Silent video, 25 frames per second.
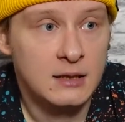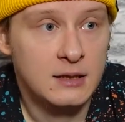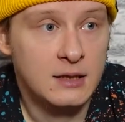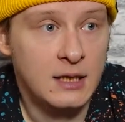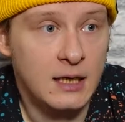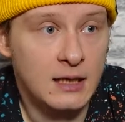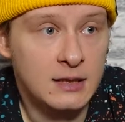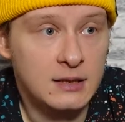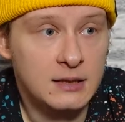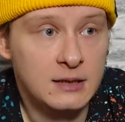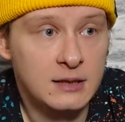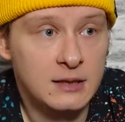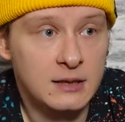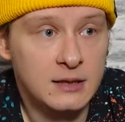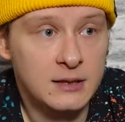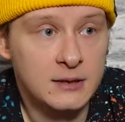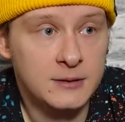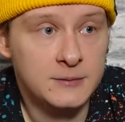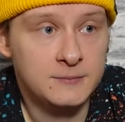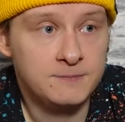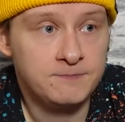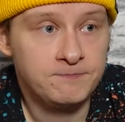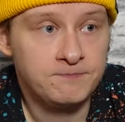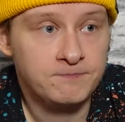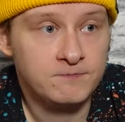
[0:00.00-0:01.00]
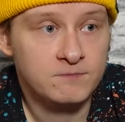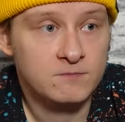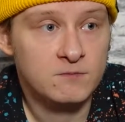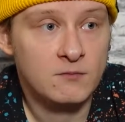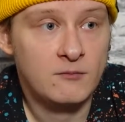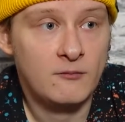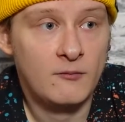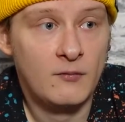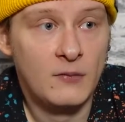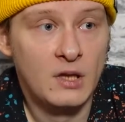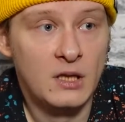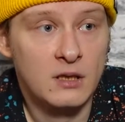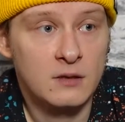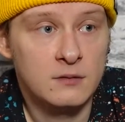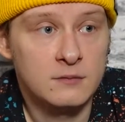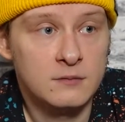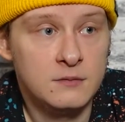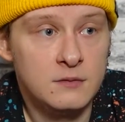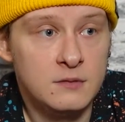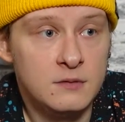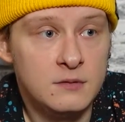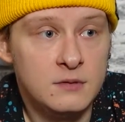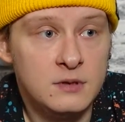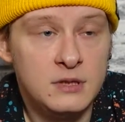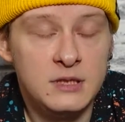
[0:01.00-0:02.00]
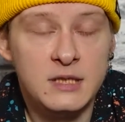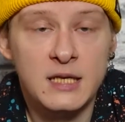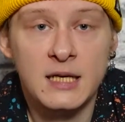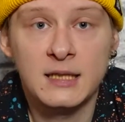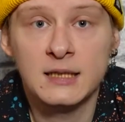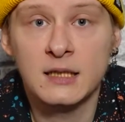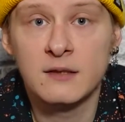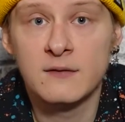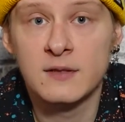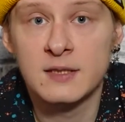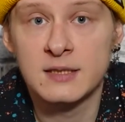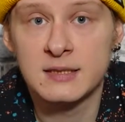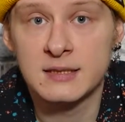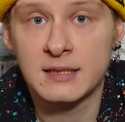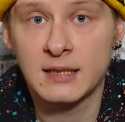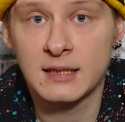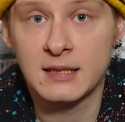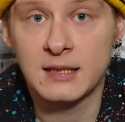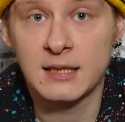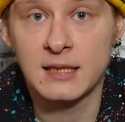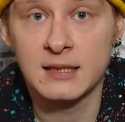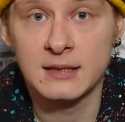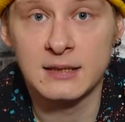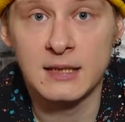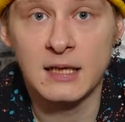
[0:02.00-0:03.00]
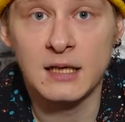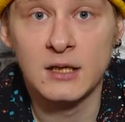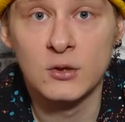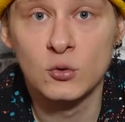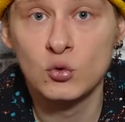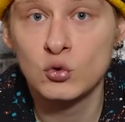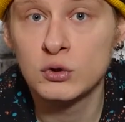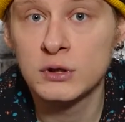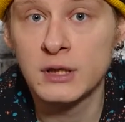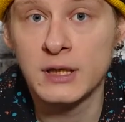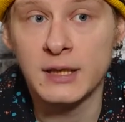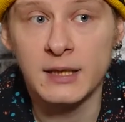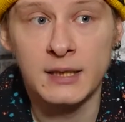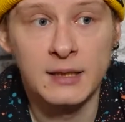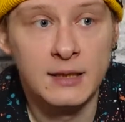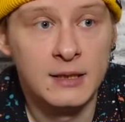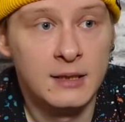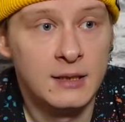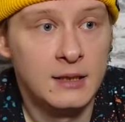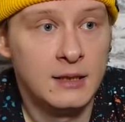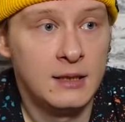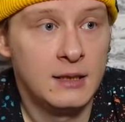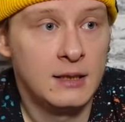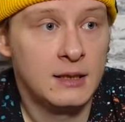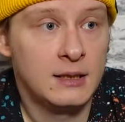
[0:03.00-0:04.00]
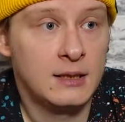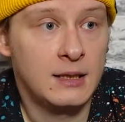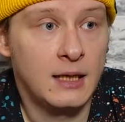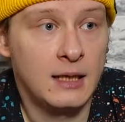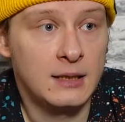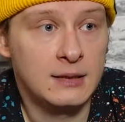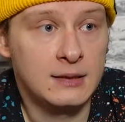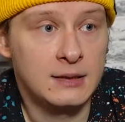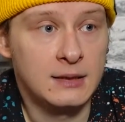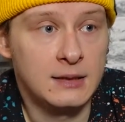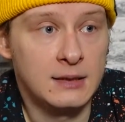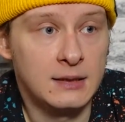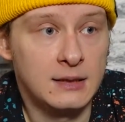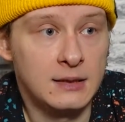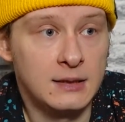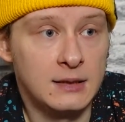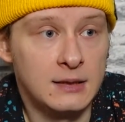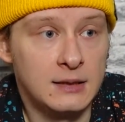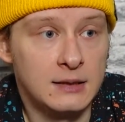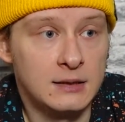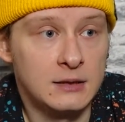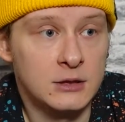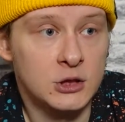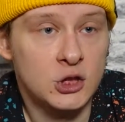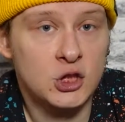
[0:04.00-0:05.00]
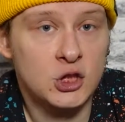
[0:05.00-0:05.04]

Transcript: Как эм, ненависть такая, да, лютая, как э,